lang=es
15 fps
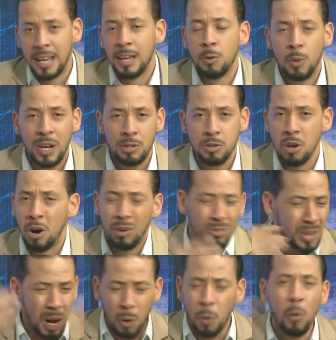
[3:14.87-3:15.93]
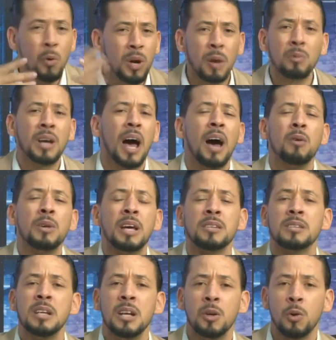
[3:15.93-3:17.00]
educación, una locura,
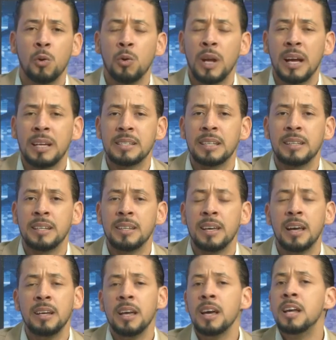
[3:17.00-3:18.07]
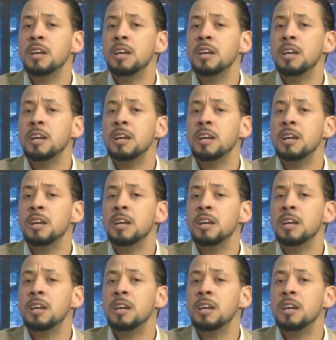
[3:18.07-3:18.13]
unas locuras que se tenían.